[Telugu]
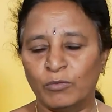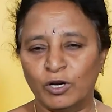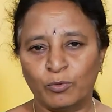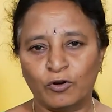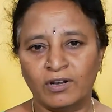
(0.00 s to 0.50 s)

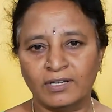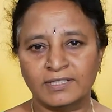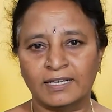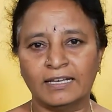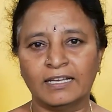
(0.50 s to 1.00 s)
మన ప్రోడక్ట్
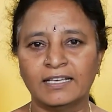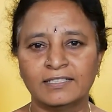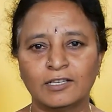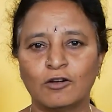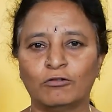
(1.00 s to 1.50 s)
సెల్లింగ్
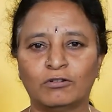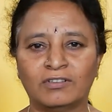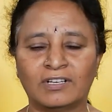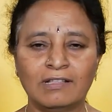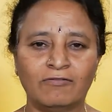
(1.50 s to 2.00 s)
ఈజీగా
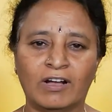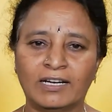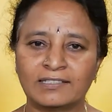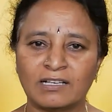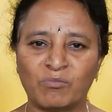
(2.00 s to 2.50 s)
ఉంటుంది కదా
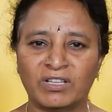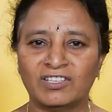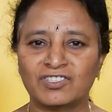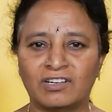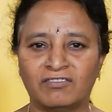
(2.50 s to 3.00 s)
వాటికి
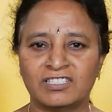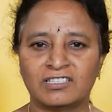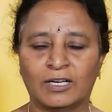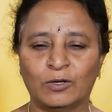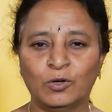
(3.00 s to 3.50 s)
సంబంధించిన
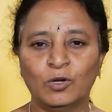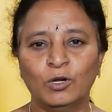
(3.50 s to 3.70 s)
విషయాలు